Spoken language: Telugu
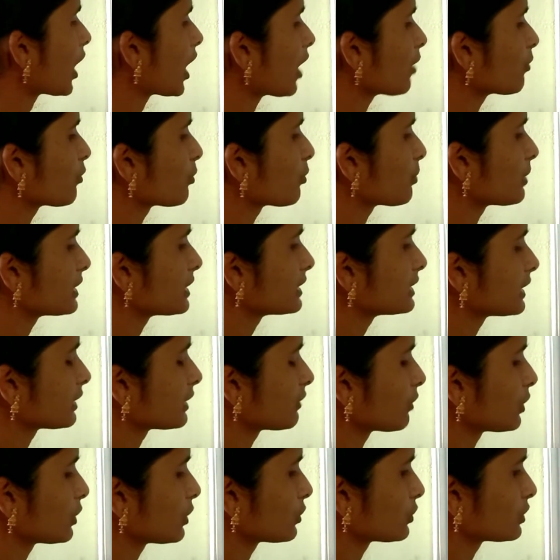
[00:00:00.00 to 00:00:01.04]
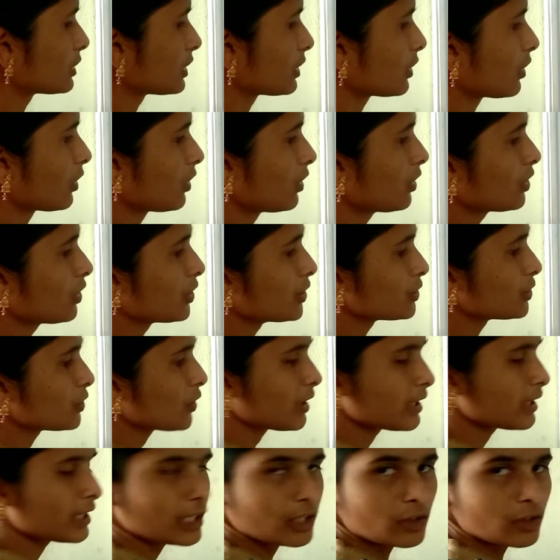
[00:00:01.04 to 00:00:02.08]
ఆల్ మూమెంట్స్ ఈక్వల్ టు జీరో సో
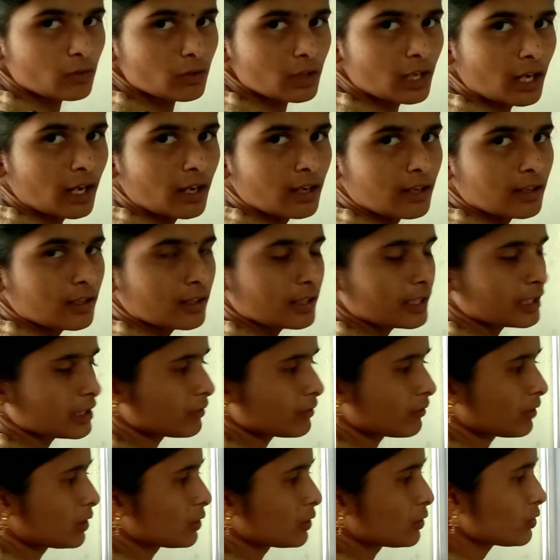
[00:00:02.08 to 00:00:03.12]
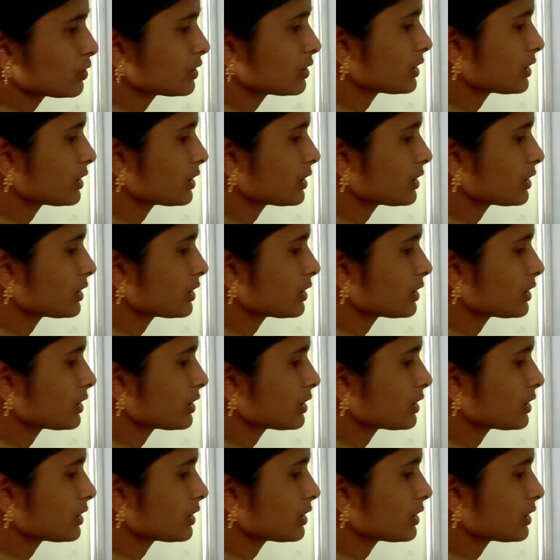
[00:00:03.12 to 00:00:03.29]
ఇక్కడ కూడా ఈక్వల్ టు